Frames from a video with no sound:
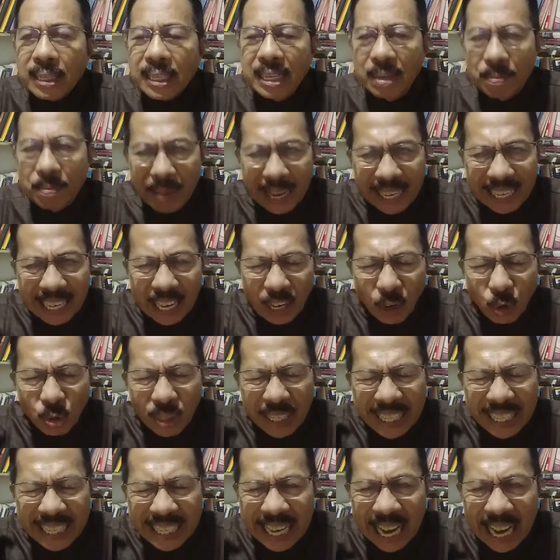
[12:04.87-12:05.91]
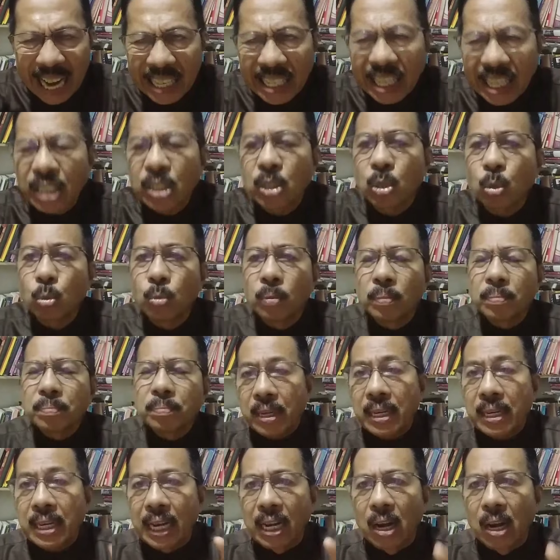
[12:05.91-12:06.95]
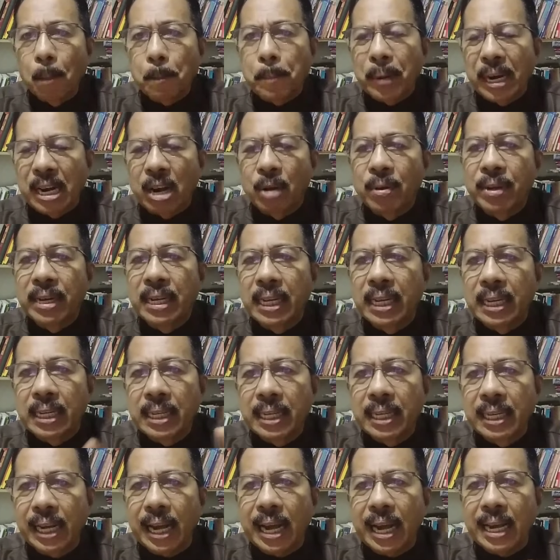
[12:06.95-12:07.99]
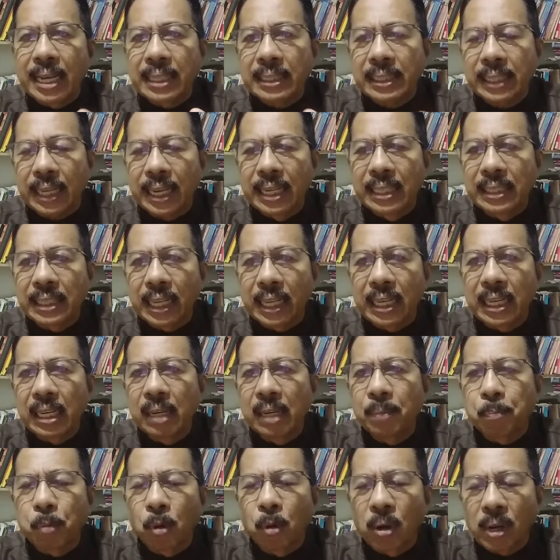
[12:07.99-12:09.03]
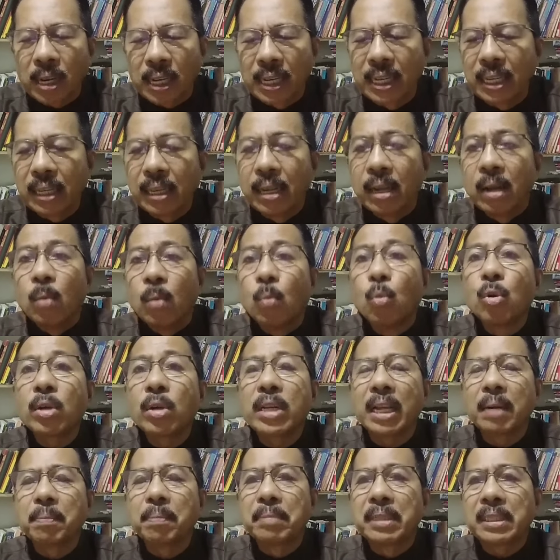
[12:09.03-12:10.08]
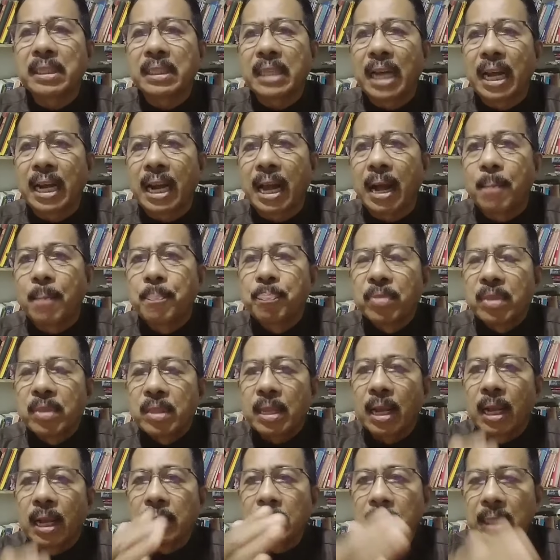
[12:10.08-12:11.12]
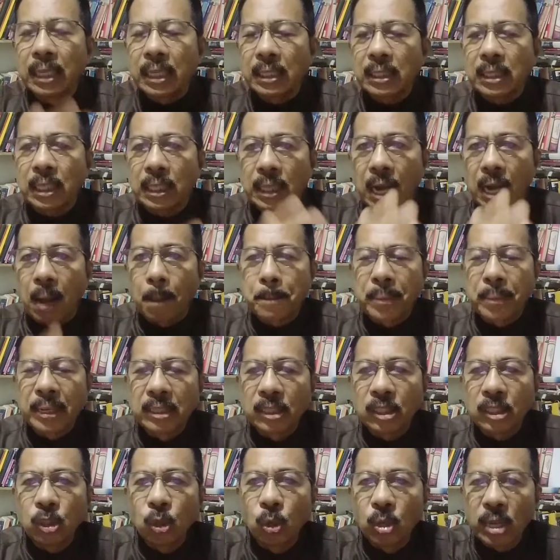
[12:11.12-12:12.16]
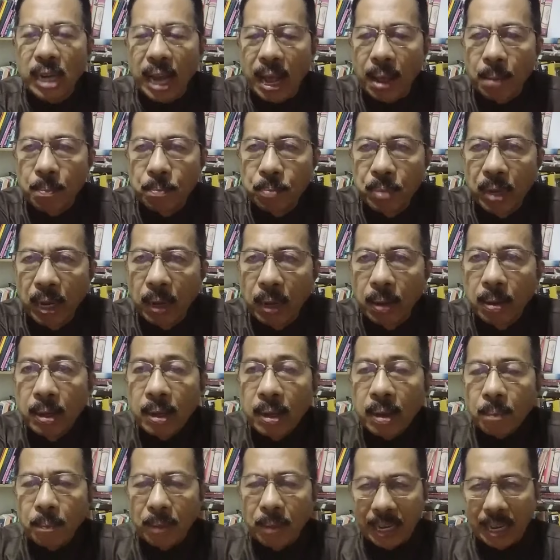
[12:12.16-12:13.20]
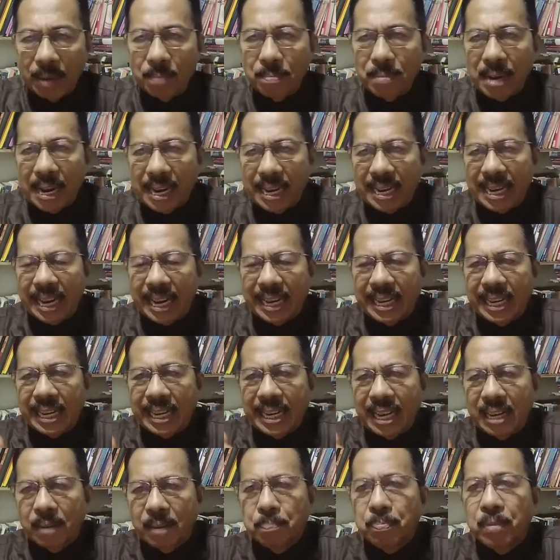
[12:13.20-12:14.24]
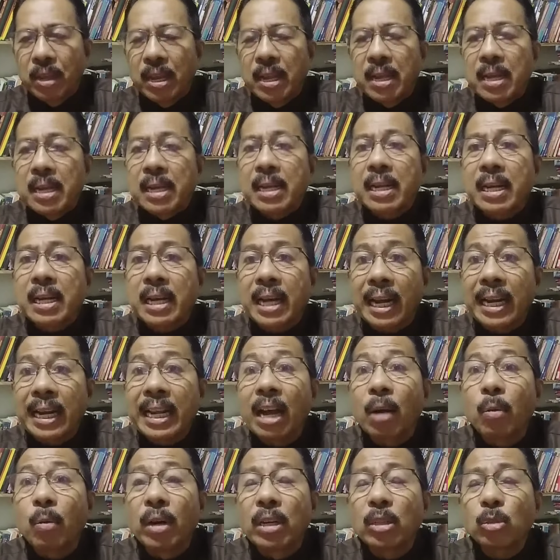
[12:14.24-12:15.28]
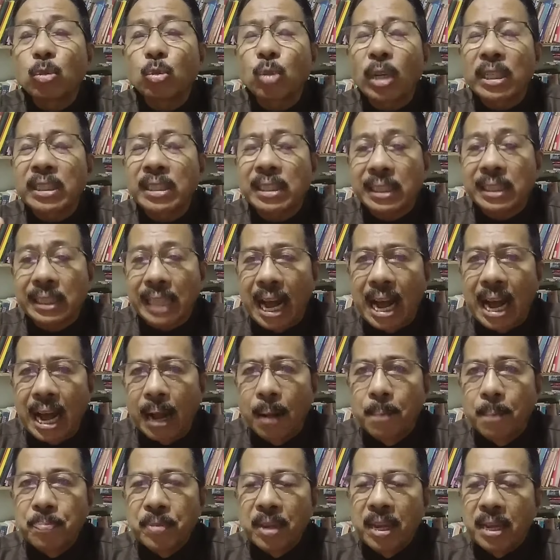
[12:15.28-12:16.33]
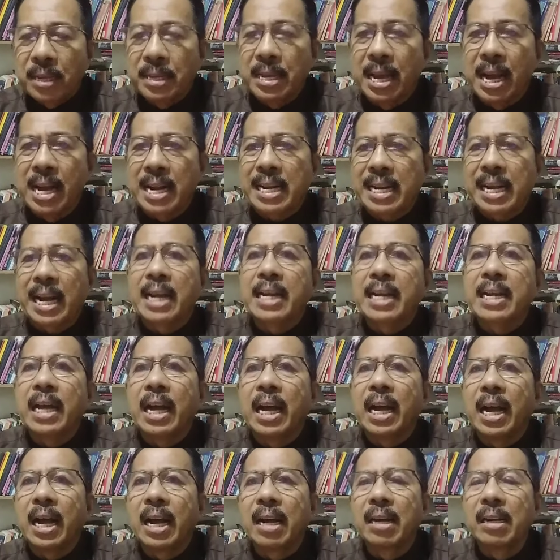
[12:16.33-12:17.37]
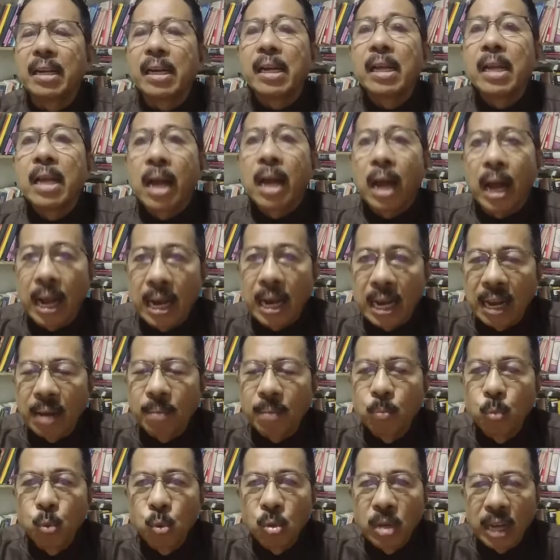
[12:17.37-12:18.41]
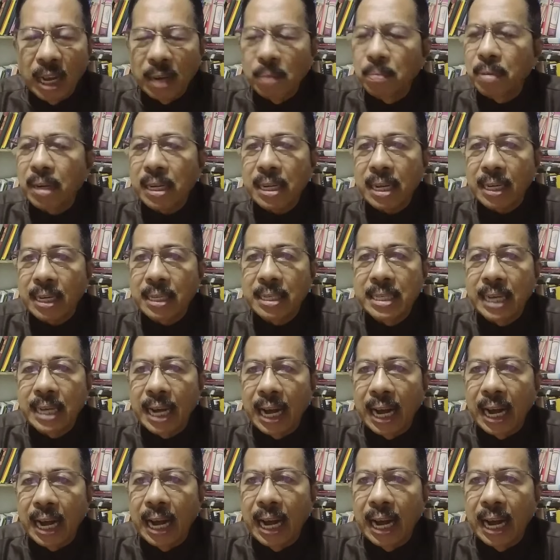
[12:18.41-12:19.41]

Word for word: Di mana logikanya itu? Kalau pegawai negeri, ASN, TNI, Polri mungkin bisalah nanti setelah pensiun ambil. Bagaimana dengan karyawan swasta yang kadang enam bulan bekerja